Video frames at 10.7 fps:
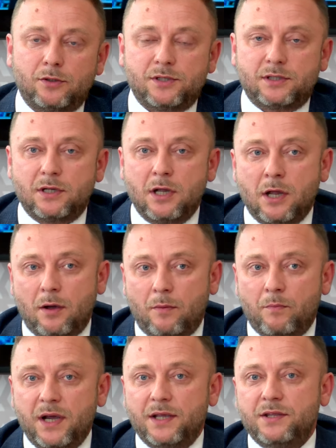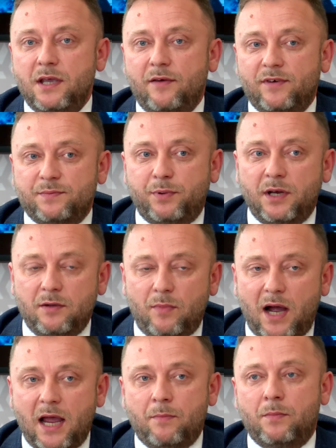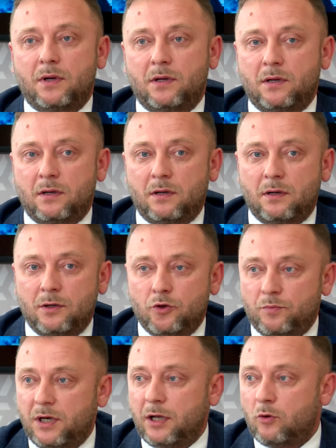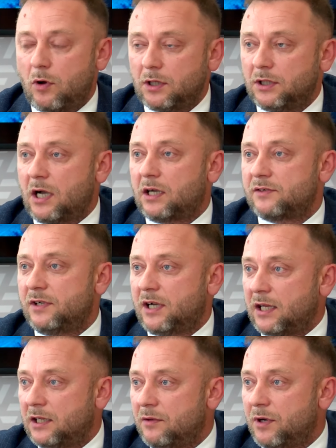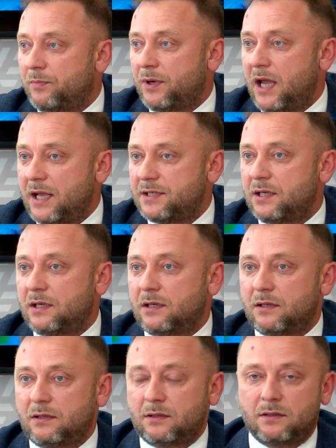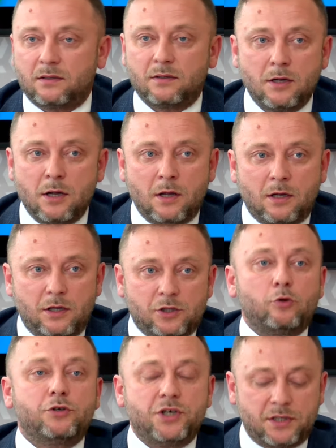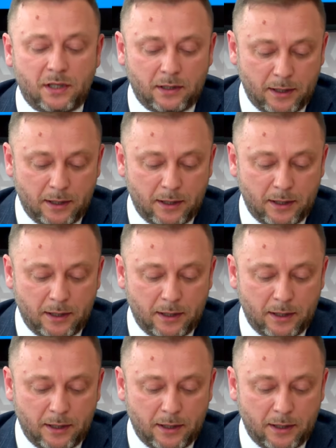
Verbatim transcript: То есть мы не воспринимаем э, юбилей города как развлекательное мероприятие. Э, исключительно.